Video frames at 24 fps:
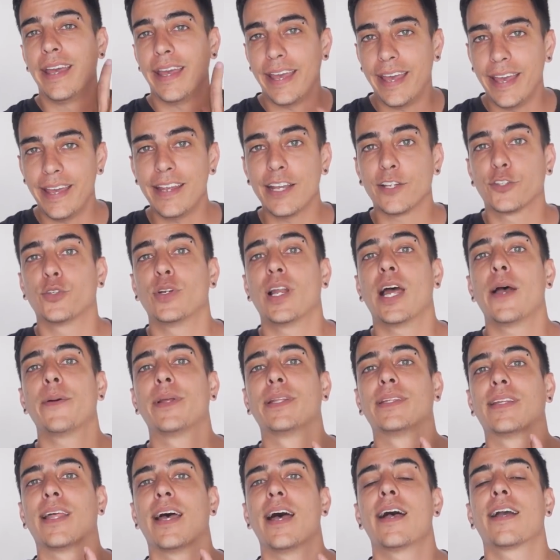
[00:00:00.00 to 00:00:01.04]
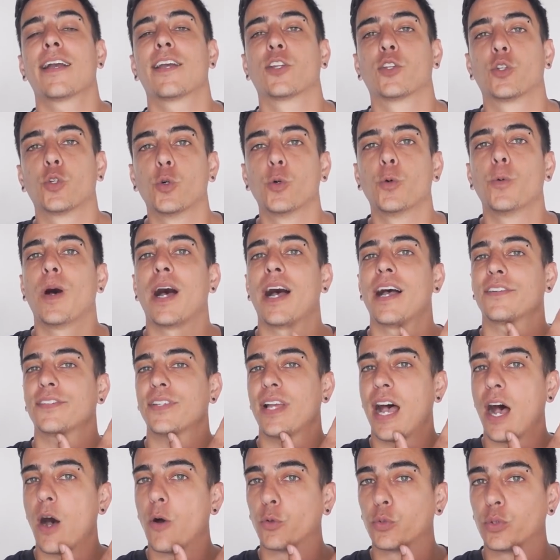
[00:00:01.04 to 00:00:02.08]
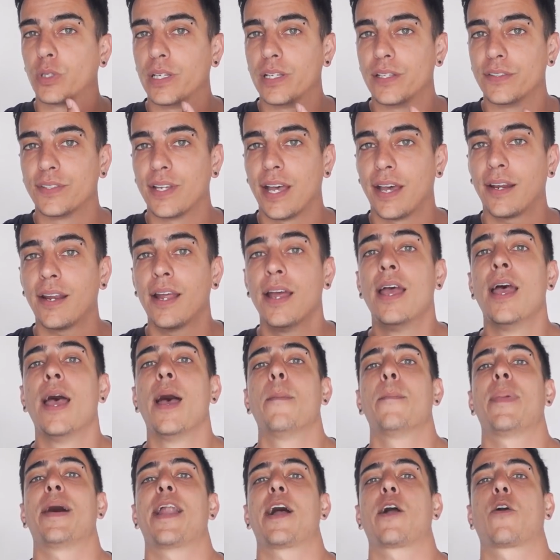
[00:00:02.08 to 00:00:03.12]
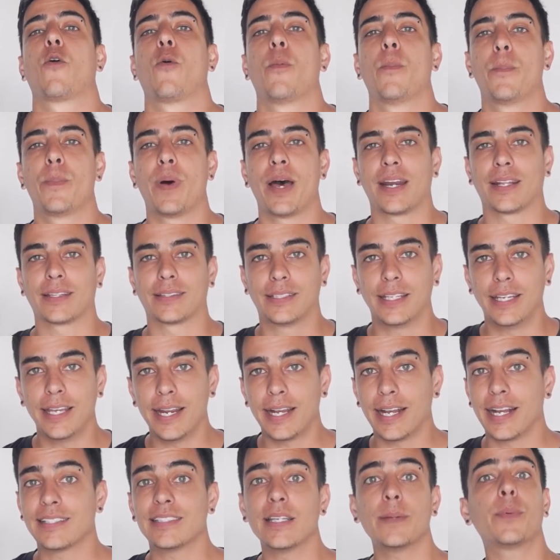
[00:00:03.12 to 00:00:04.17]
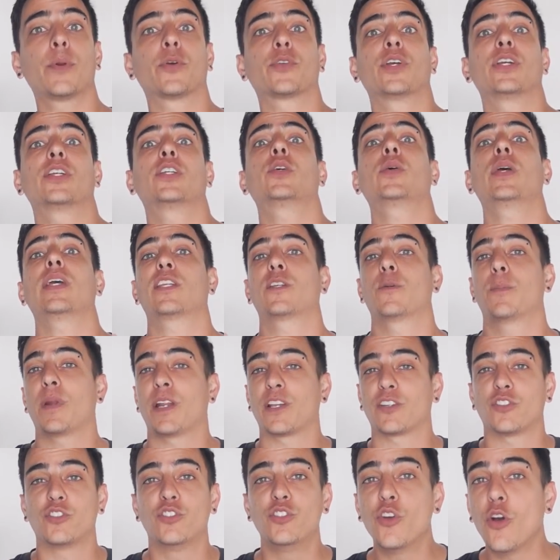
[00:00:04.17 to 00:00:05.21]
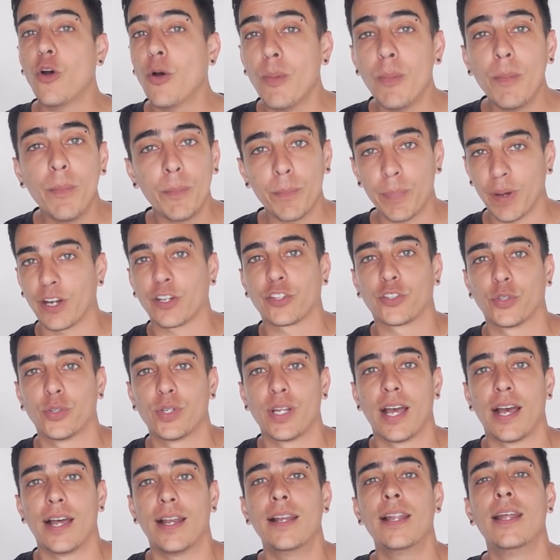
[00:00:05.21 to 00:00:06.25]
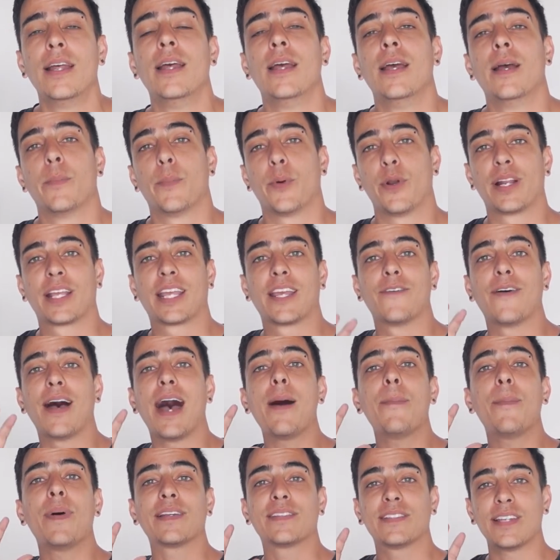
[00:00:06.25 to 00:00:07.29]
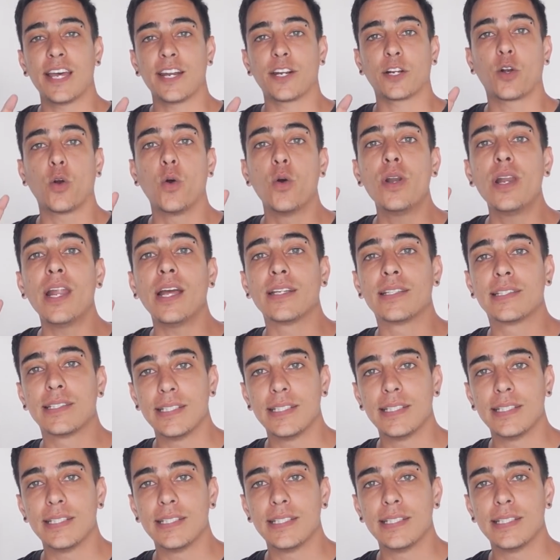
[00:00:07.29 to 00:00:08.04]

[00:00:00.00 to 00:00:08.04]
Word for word: ellas son las ventajas que tú vas a utilizar para compartir en ese proceso de expresión personal por el que vas a pasar con la